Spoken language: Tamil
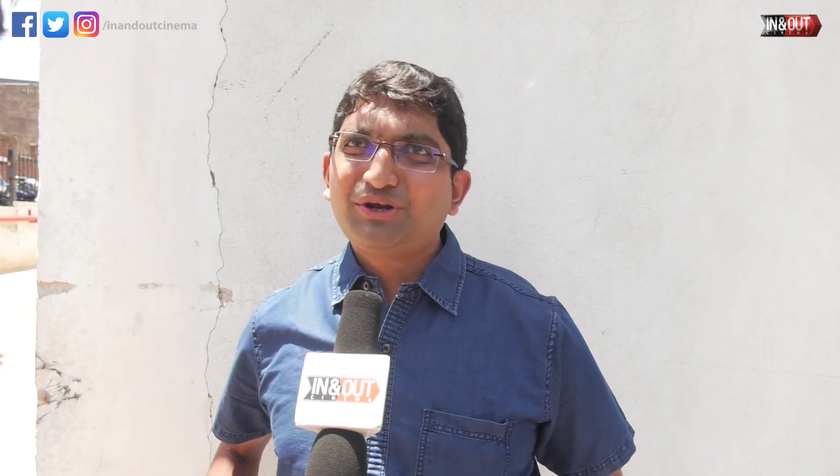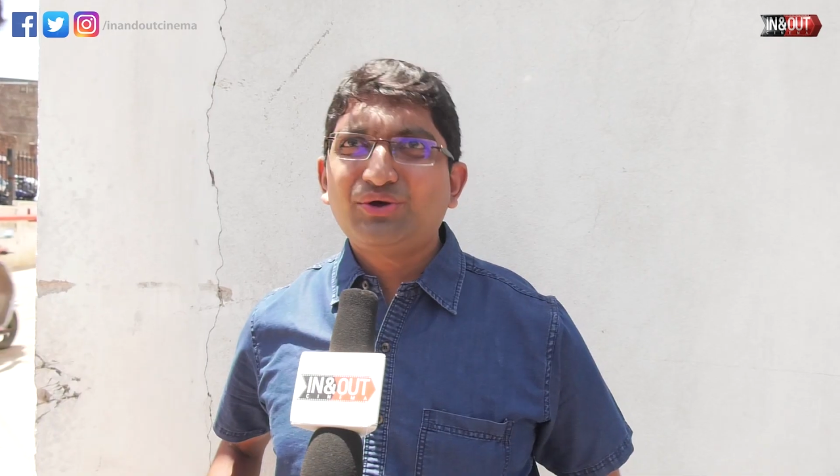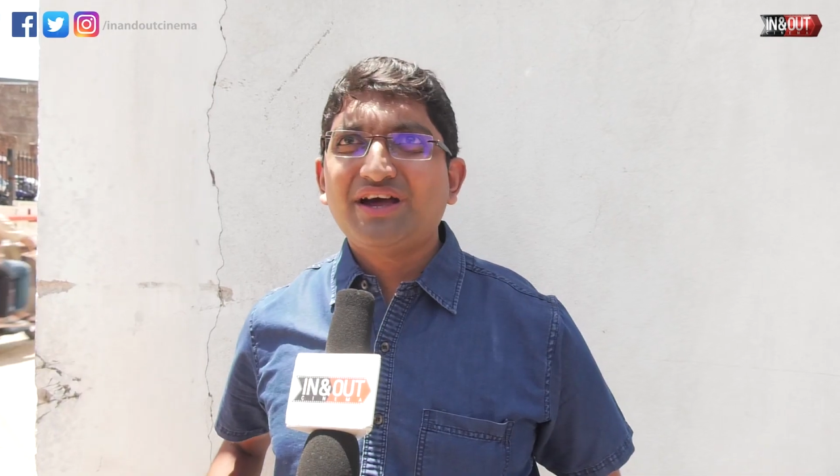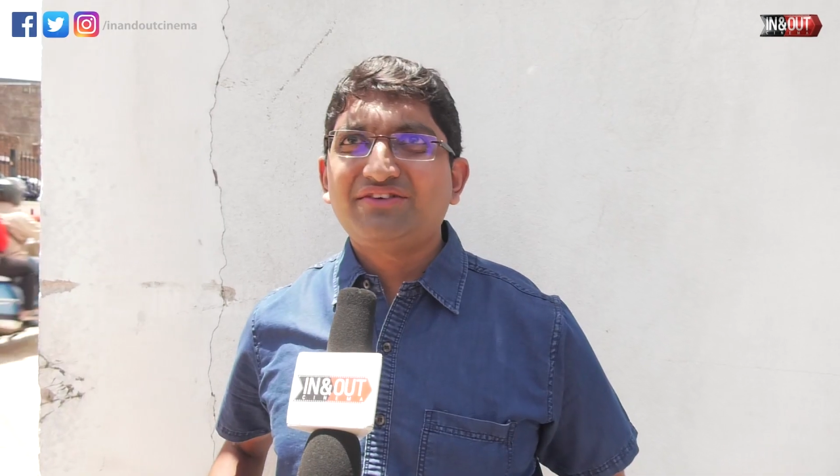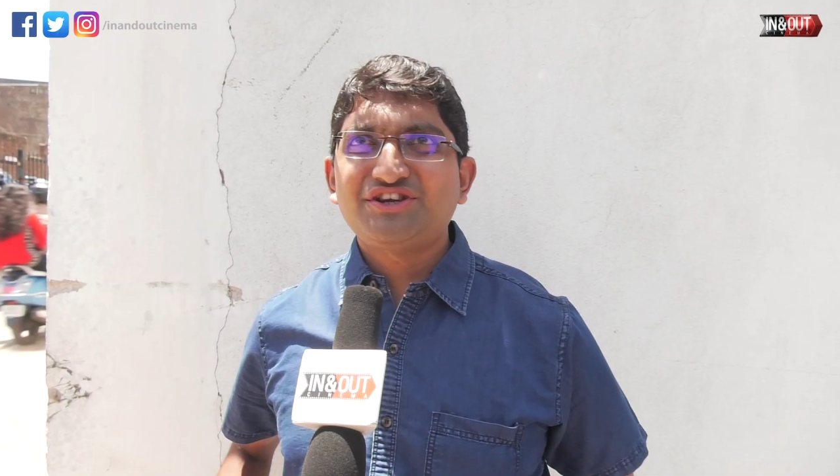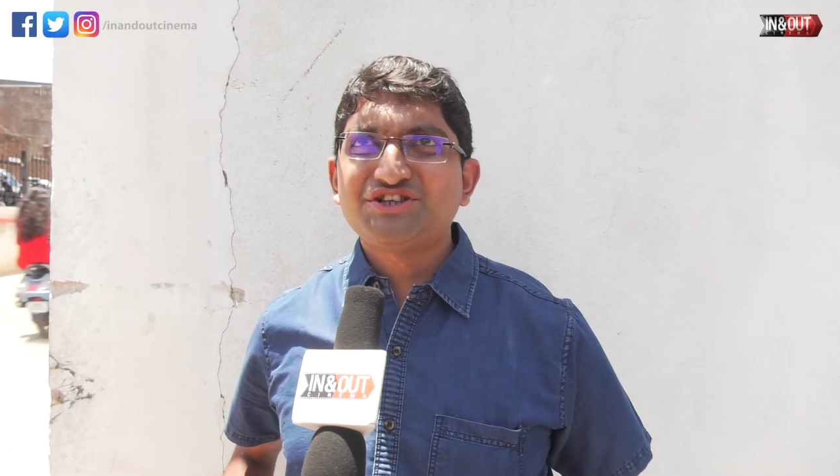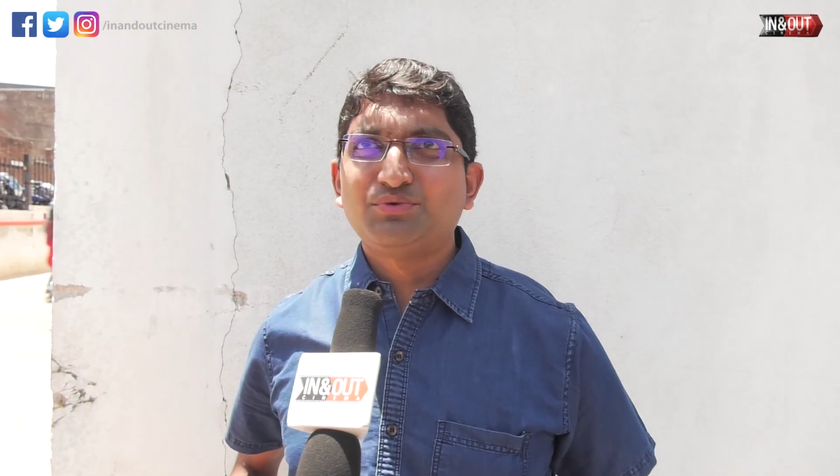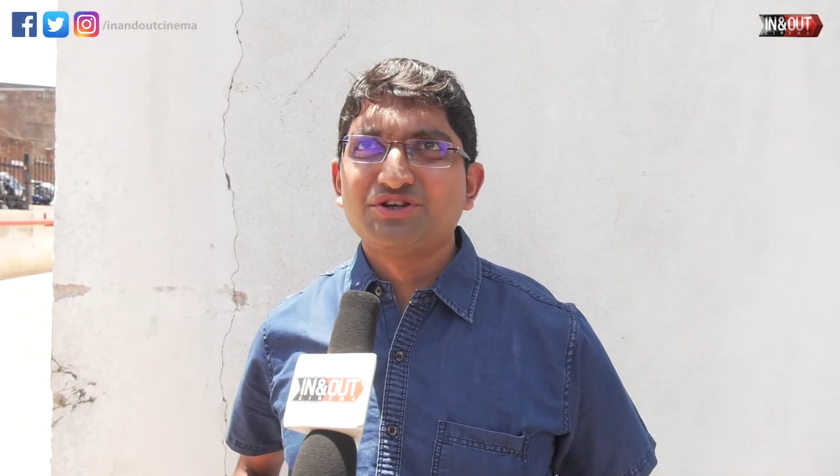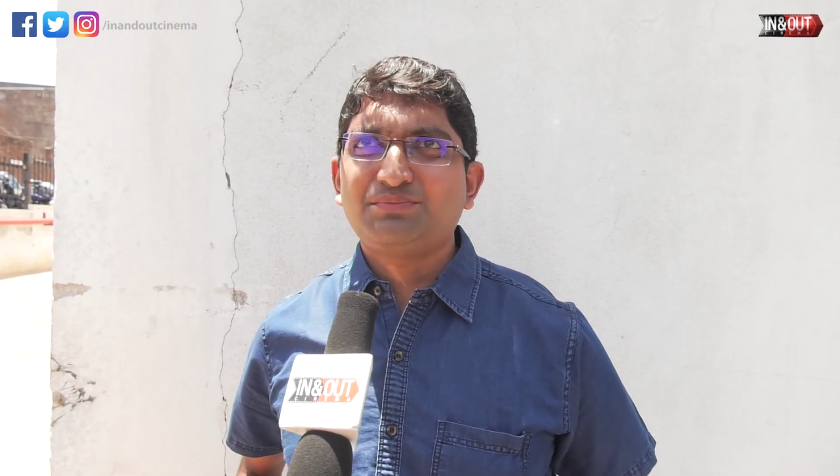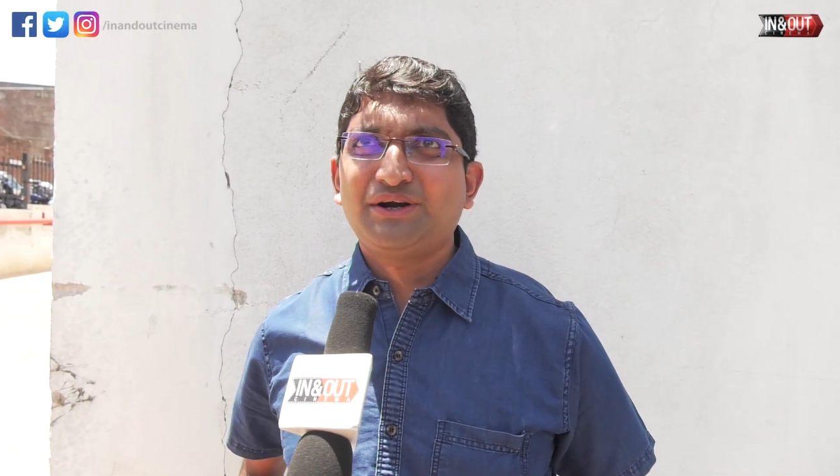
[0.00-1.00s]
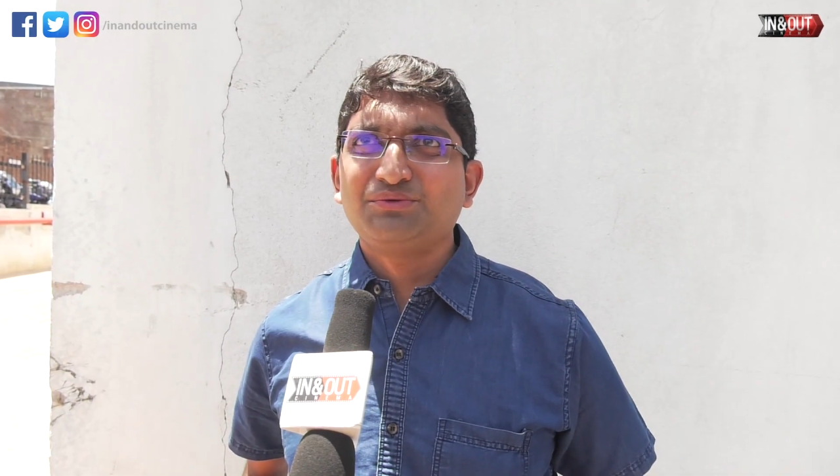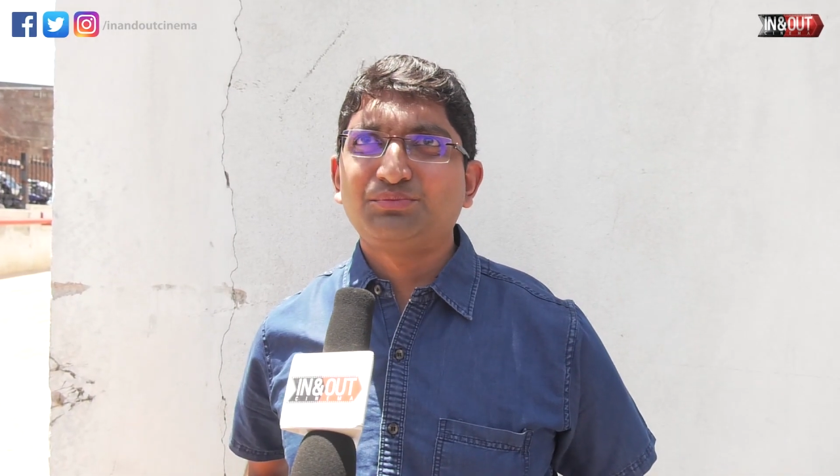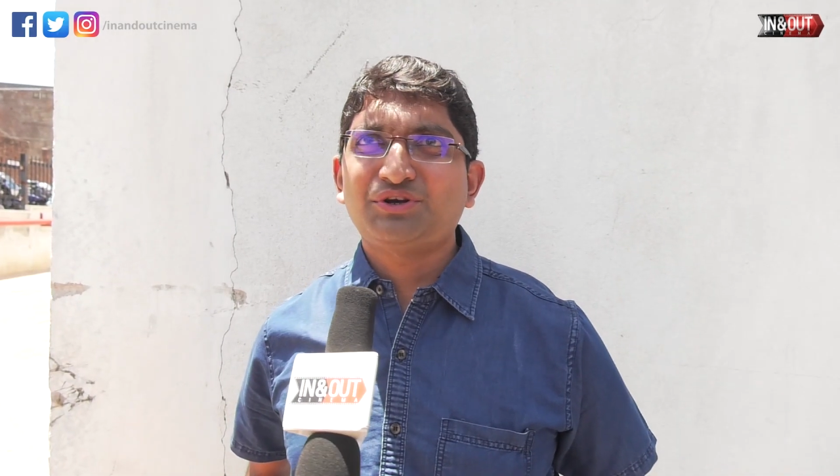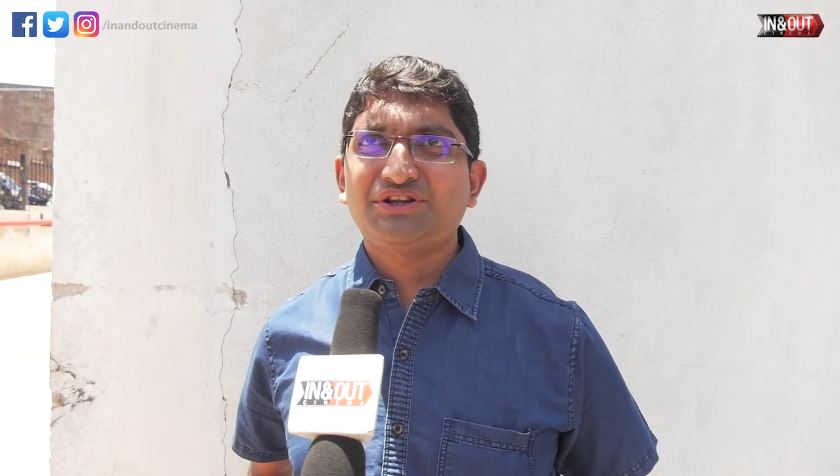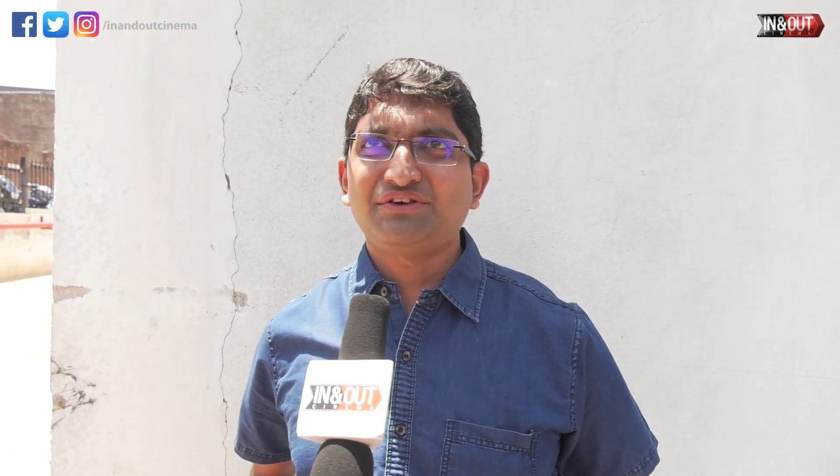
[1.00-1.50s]
பிலோ ஆவரேஜ் பாஸ் படம்
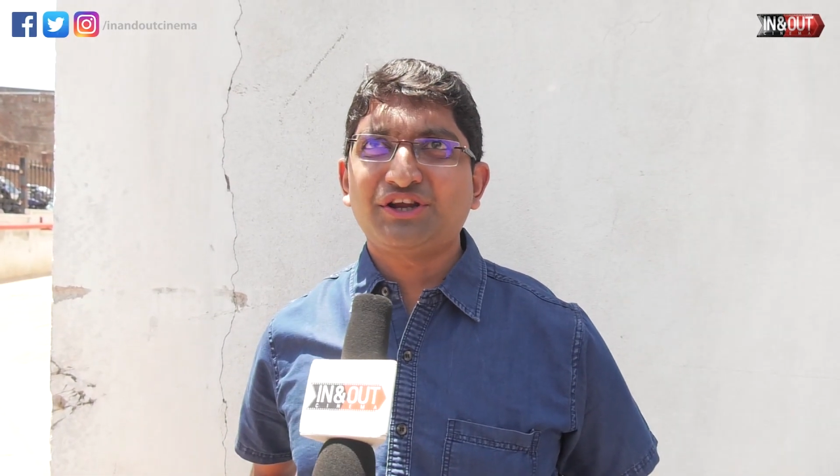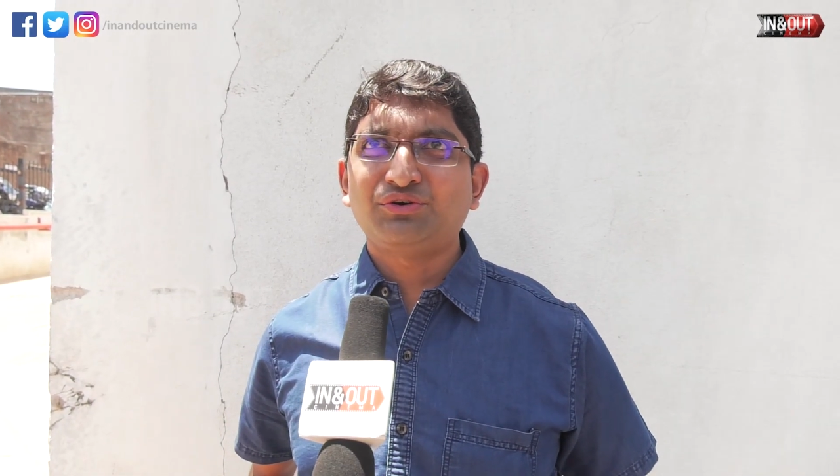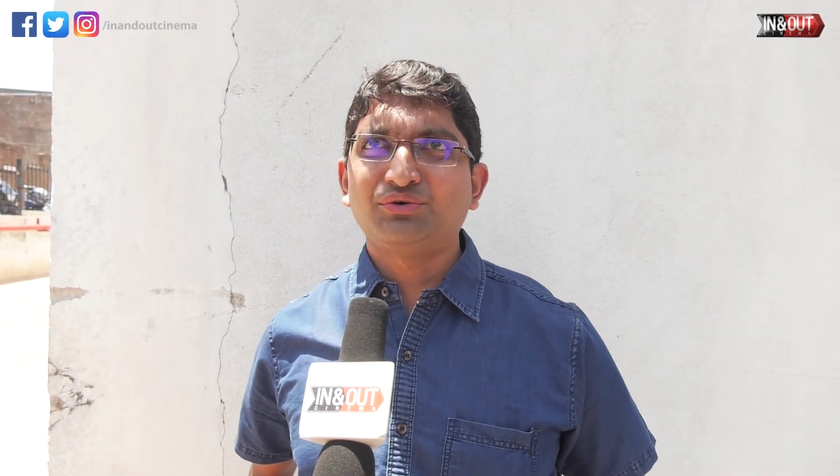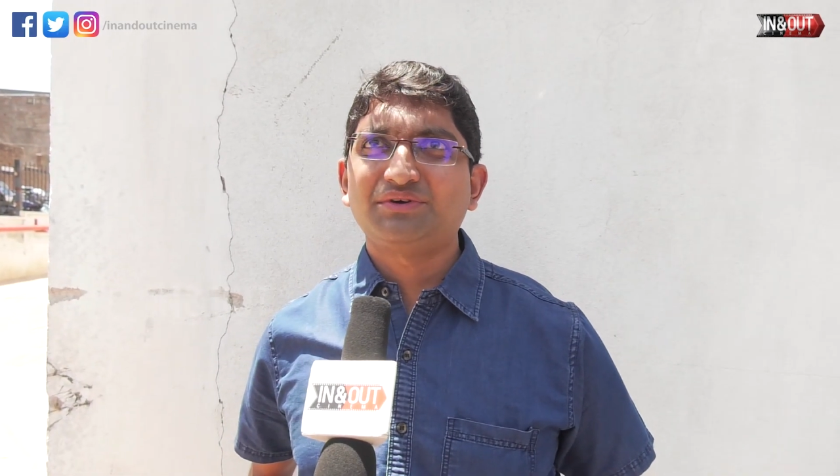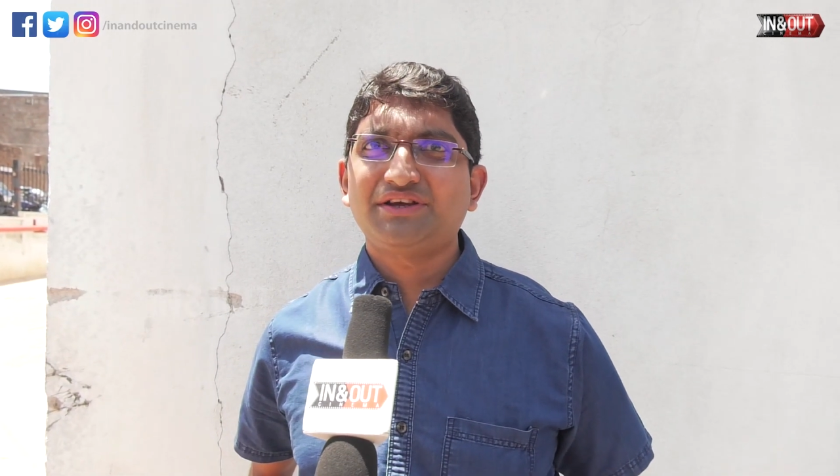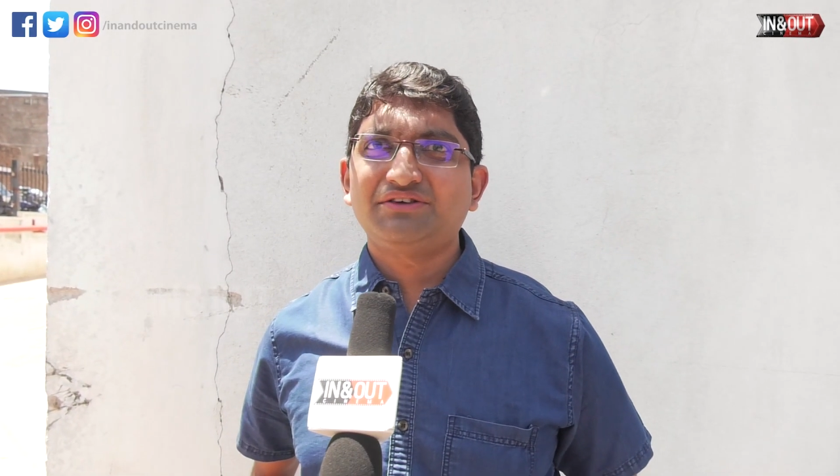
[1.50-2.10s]
பொறுத்த வரைக்கும்